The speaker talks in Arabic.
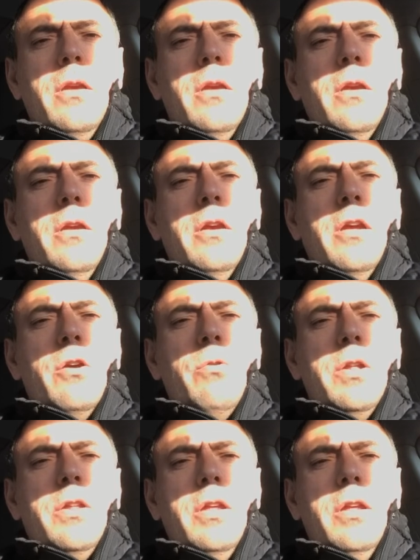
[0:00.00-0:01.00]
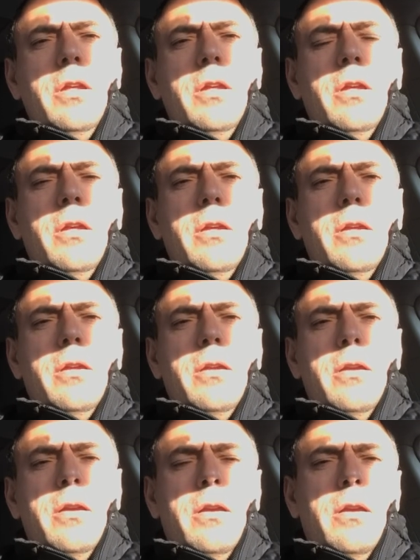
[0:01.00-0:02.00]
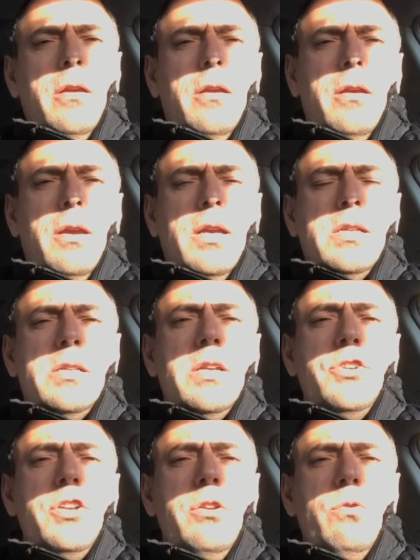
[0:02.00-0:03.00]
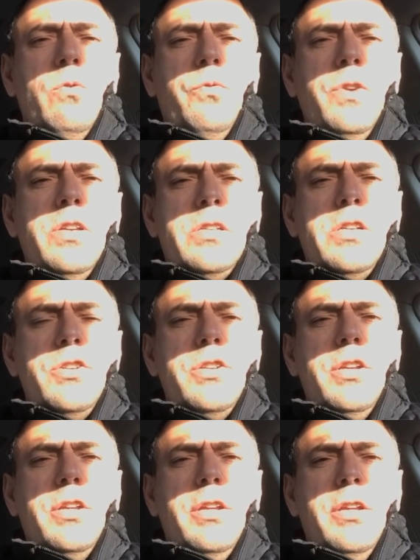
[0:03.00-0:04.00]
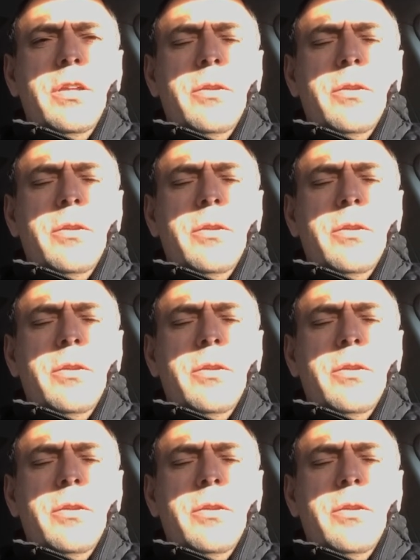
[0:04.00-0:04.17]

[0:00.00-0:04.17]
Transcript: يا إخوتي السجين في سجنه